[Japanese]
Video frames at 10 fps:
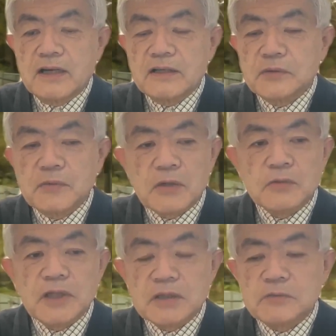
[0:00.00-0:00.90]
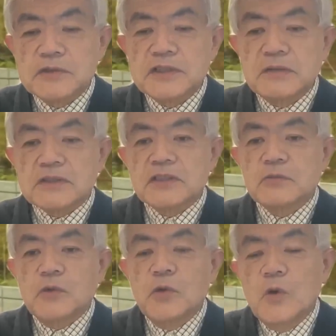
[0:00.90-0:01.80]
あのまあ、この中にも映ってますけ
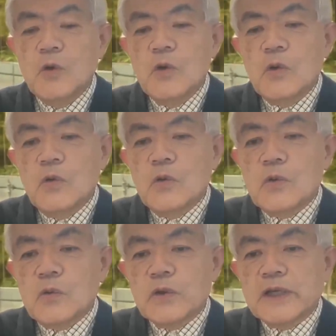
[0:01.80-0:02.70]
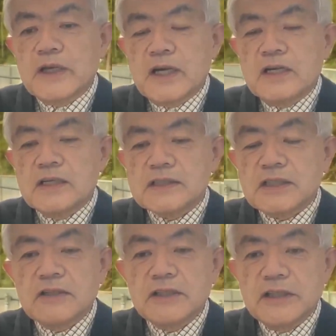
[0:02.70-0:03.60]
ども、これが
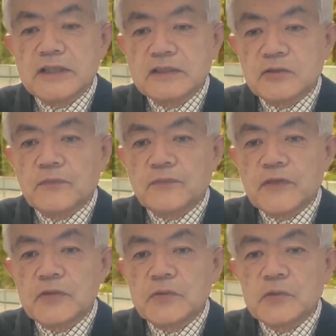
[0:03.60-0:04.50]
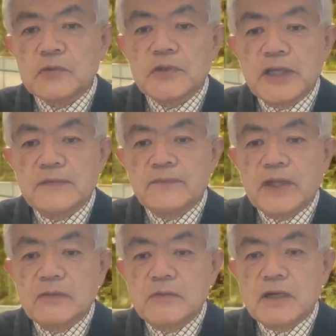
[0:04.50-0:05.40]
使われているということで、
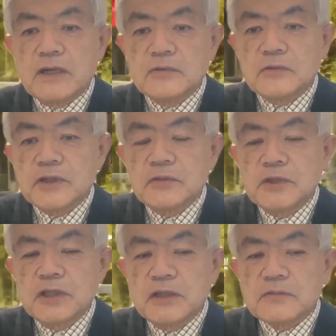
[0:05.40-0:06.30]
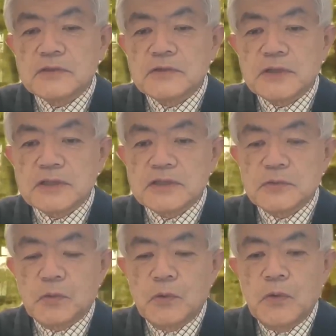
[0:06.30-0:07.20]
えー、まあ、あの基本的には普通の鉄
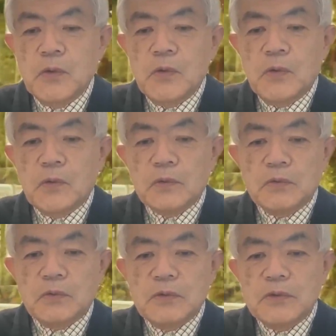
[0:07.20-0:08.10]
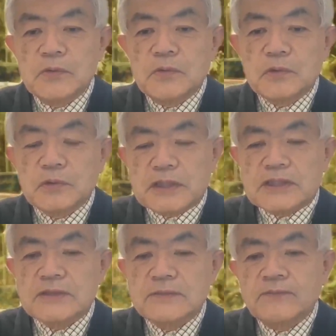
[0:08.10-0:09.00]
道ということで
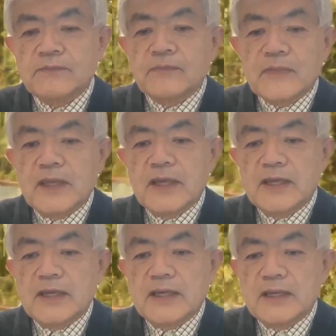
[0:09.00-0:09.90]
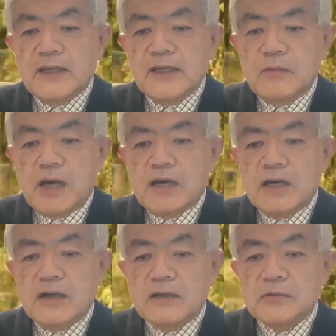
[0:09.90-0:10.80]
す。でえー、
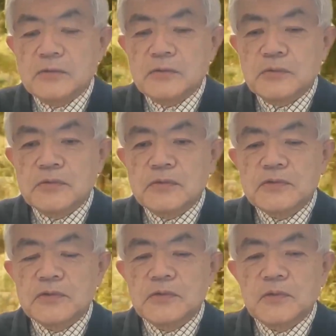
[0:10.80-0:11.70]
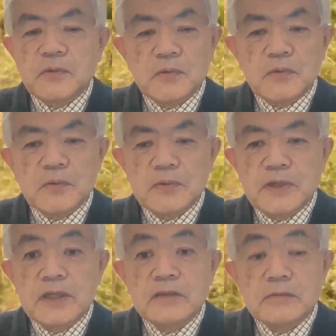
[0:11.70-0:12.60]
まあ、あの、ちょっと
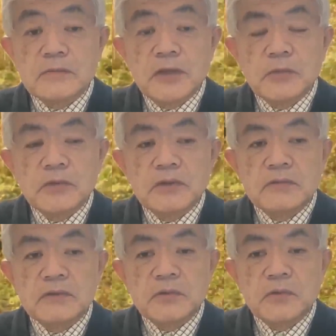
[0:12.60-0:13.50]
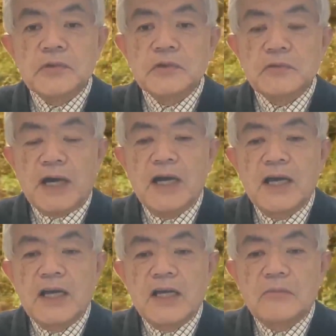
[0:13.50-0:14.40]
レール、日本、東京では
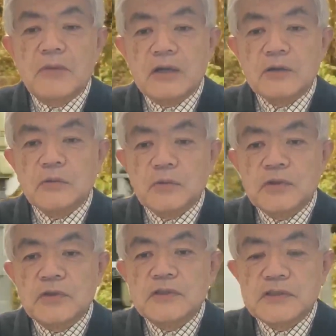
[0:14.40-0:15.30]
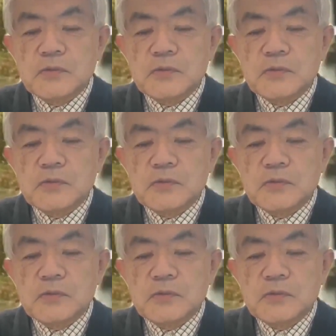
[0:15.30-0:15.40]
まあ、あの、唯一